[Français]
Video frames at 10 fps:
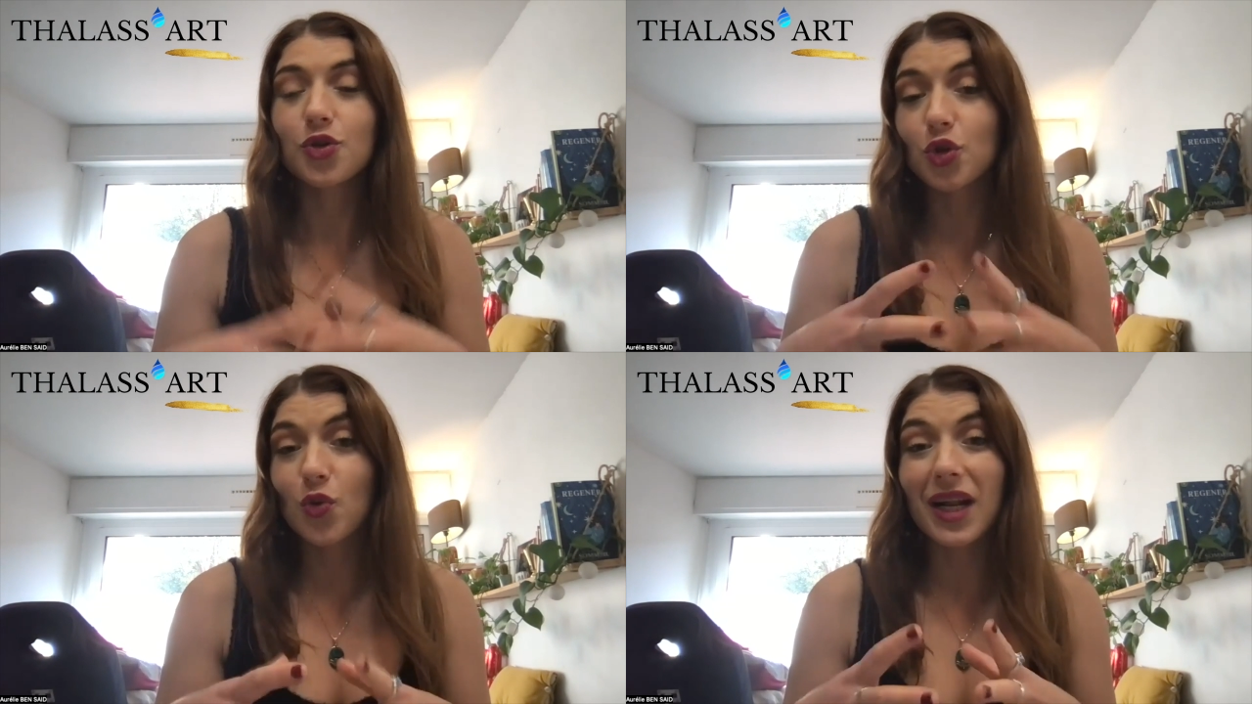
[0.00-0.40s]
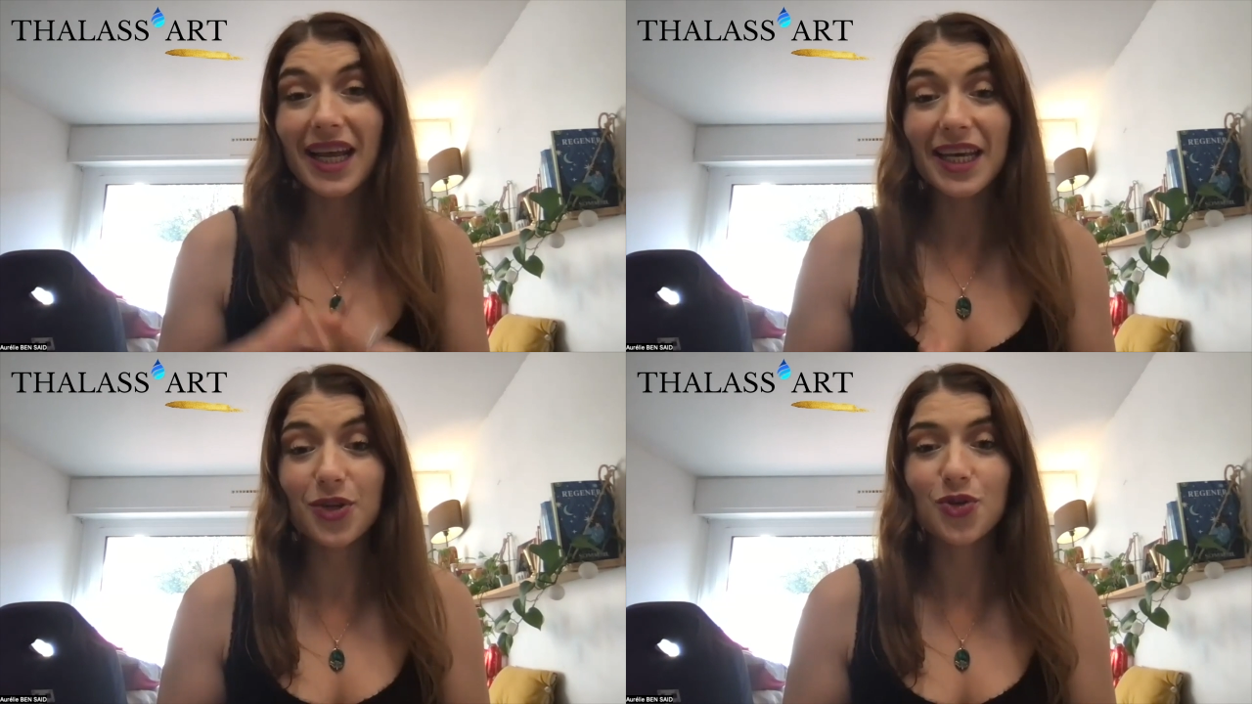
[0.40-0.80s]
que ce soit
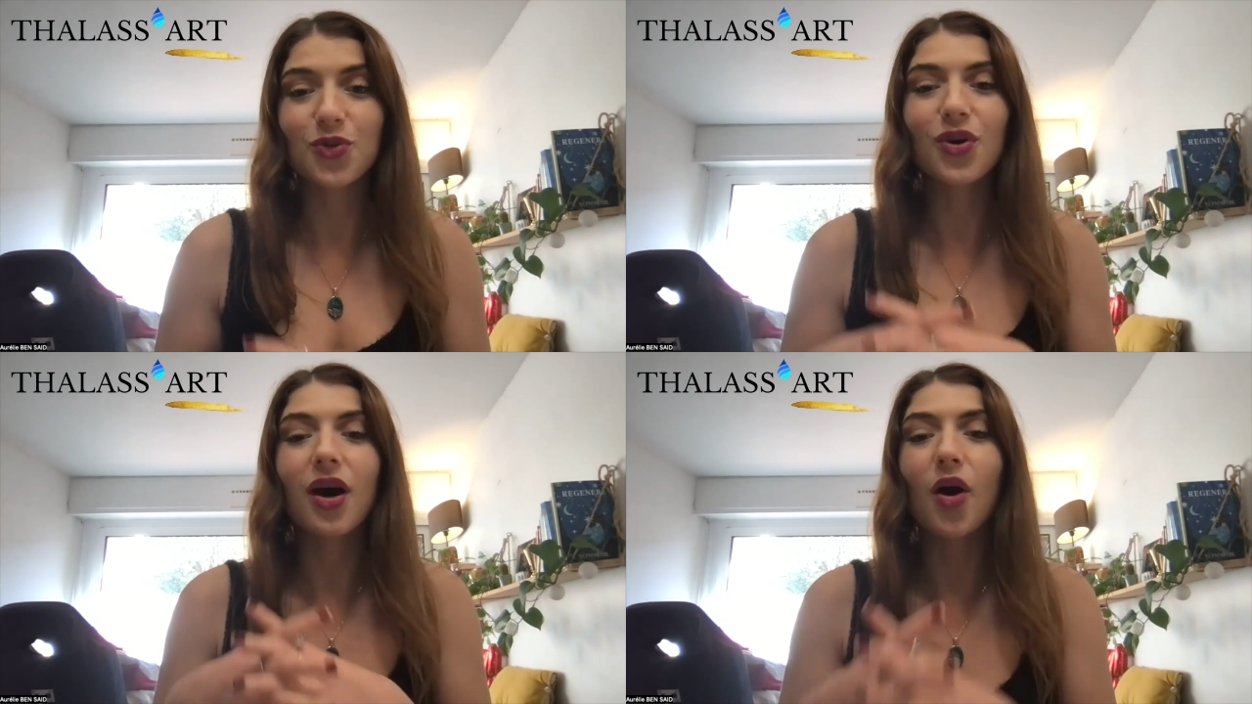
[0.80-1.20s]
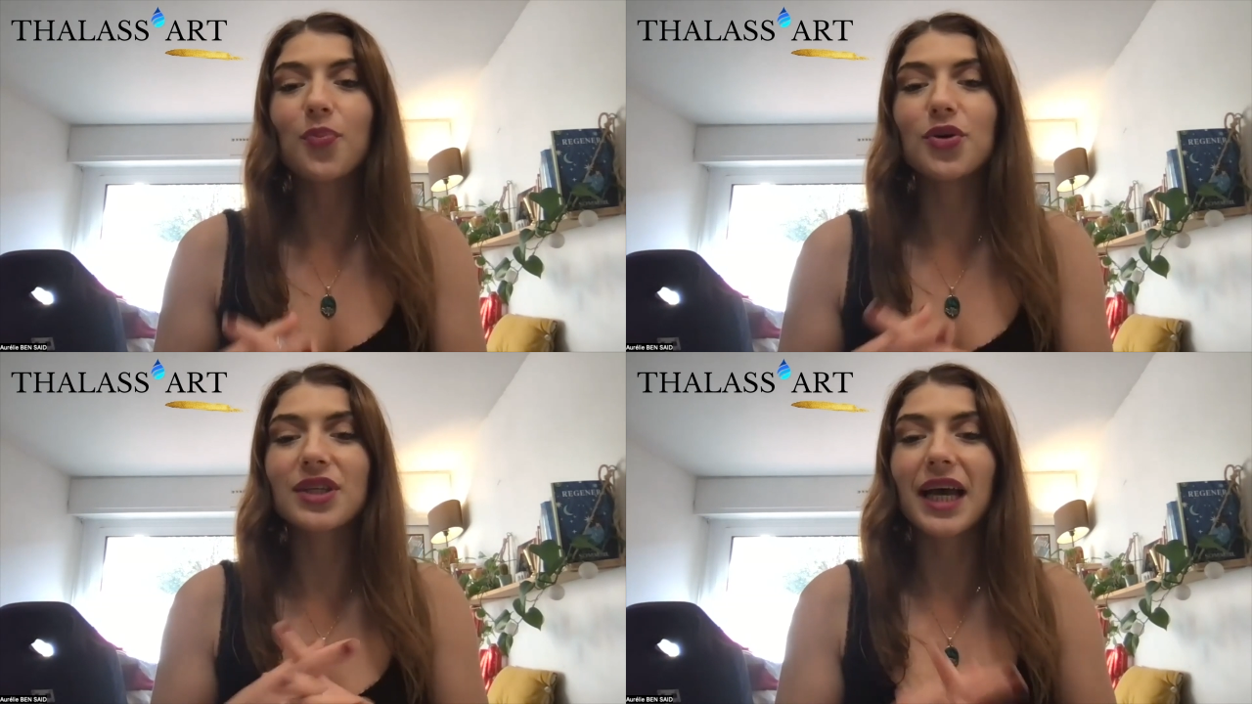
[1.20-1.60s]
la lecture, en
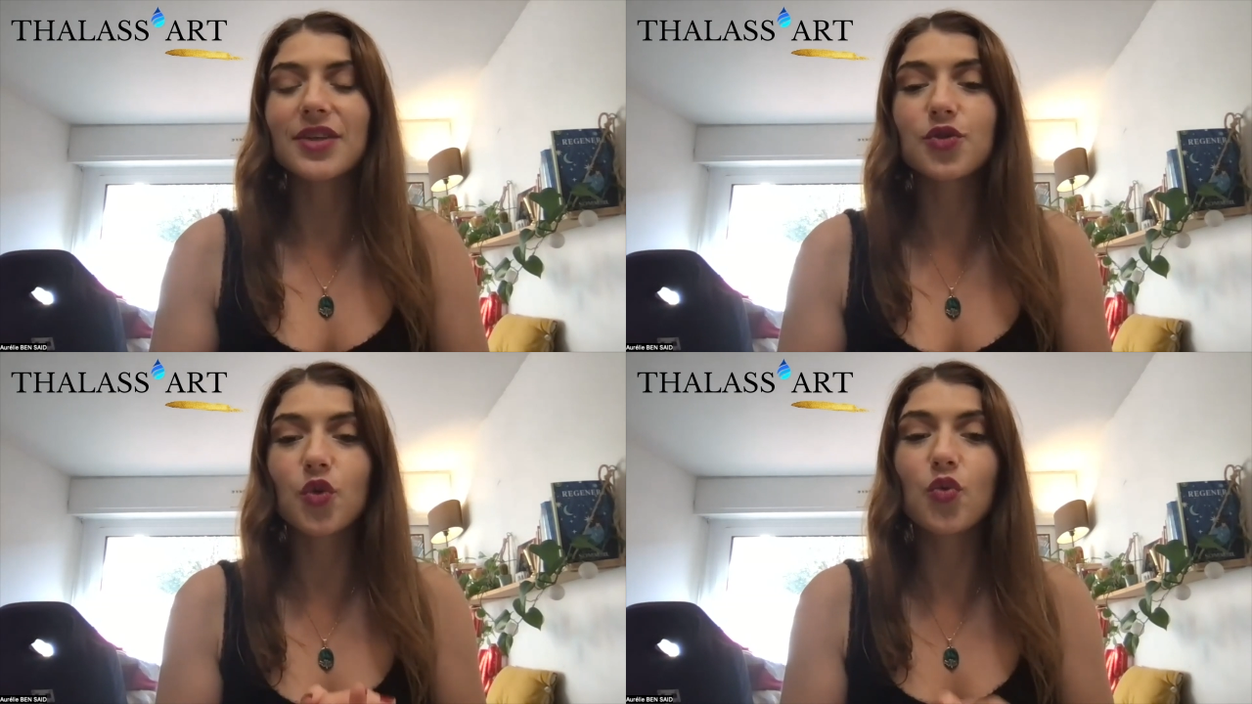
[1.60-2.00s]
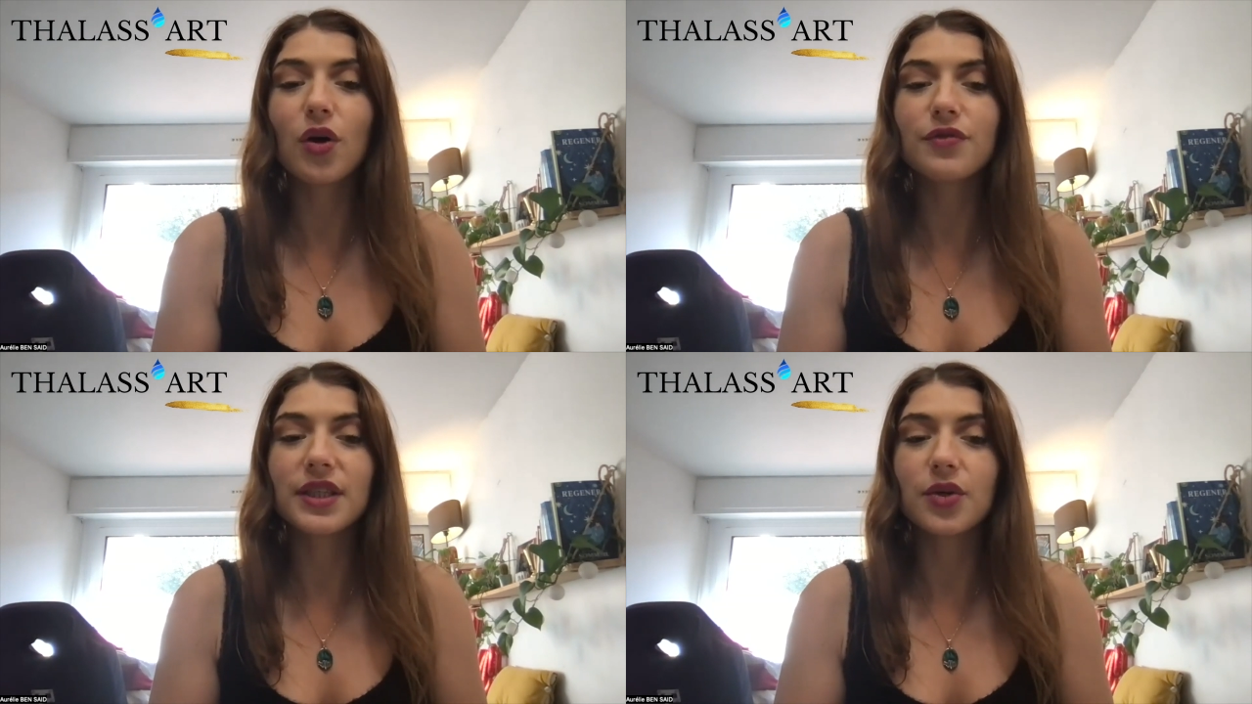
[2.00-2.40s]
podcast ou
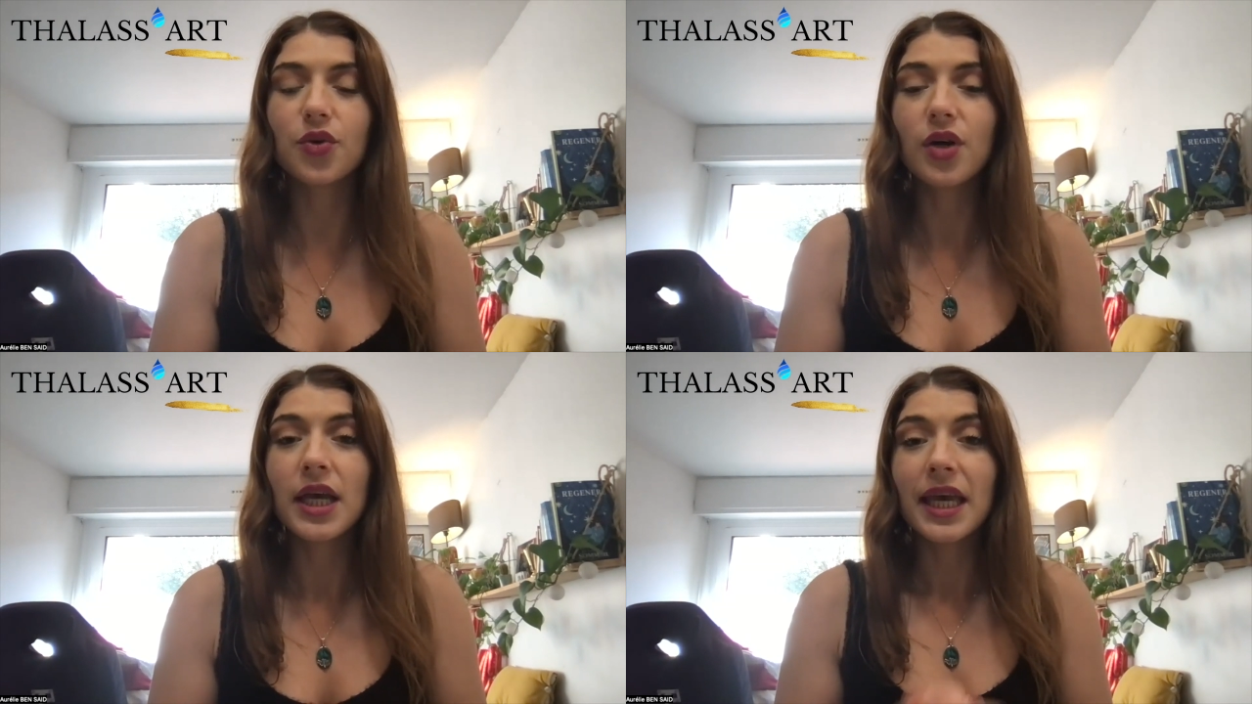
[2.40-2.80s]
en vidéo,